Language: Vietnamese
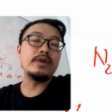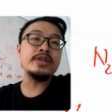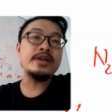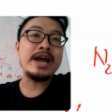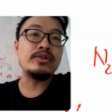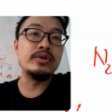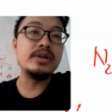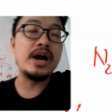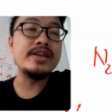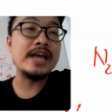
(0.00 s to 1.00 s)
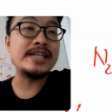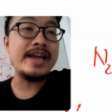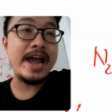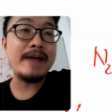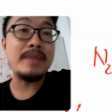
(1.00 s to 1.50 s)
vẫn diễn ra thuận lợi dễ xảy
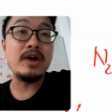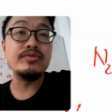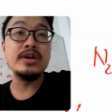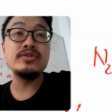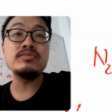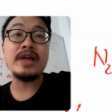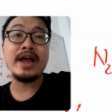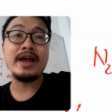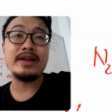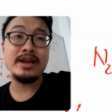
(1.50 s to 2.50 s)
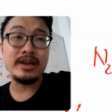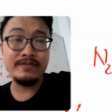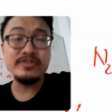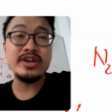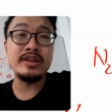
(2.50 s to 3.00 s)
ra mà hầu như chúng ta thấy là cái
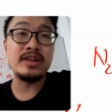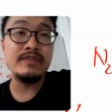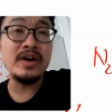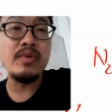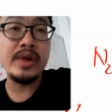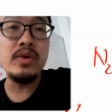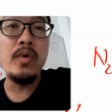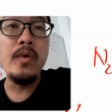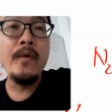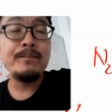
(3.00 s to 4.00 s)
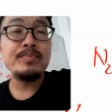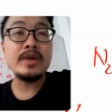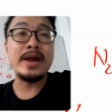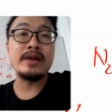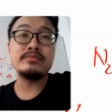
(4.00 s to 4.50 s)
phương trình này tự phân hủy luôn
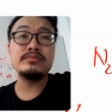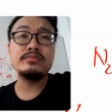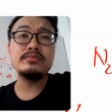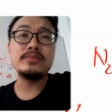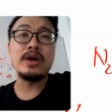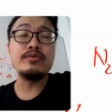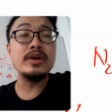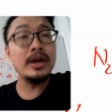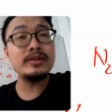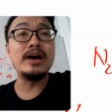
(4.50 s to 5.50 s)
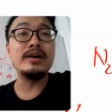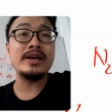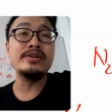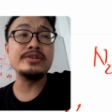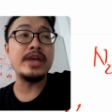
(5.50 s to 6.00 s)
các bạn hầu như ít cần
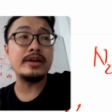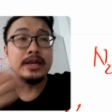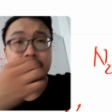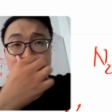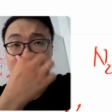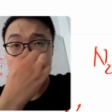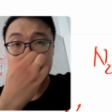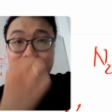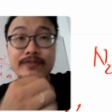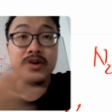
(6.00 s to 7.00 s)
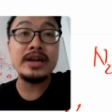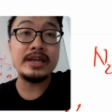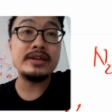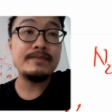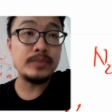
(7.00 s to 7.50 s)
cái lượng nhiệt để kích cái phấn
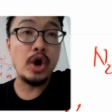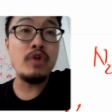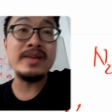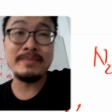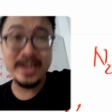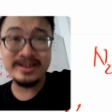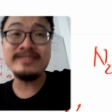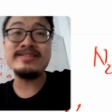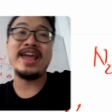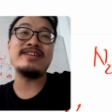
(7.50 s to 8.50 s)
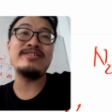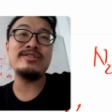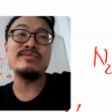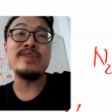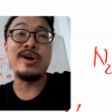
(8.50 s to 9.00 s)
này nổ mà thậm chí kích nhẹ thôi nó
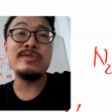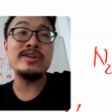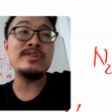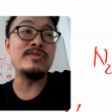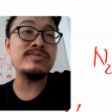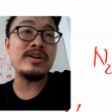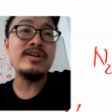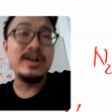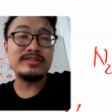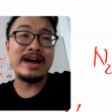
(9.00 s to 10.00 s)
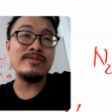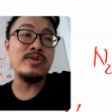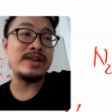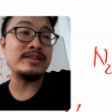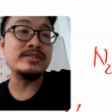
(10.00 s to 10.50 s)
cũng nổ nó cũng có tạo cái
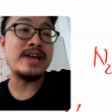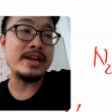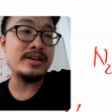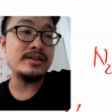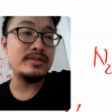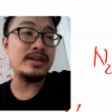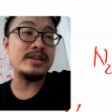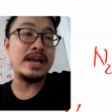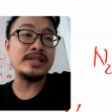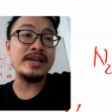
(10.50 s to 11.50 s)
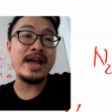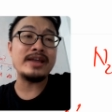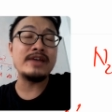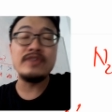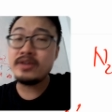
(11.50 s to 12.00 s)
nguồn năng lượng đẩy đó tức là dễ xảy ra
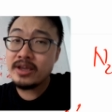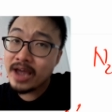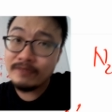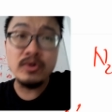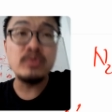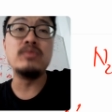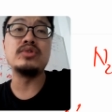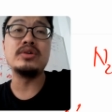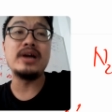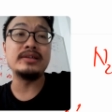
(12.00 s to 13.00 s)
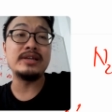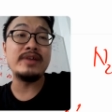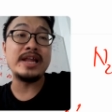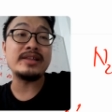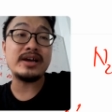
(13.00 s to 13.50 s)
và phấn diễn ra vô cùng thuận lợi tại vì
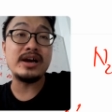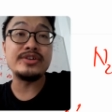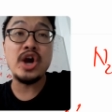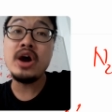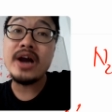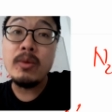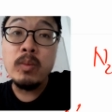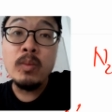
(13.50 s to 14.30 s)
delta r nhỏ hơn không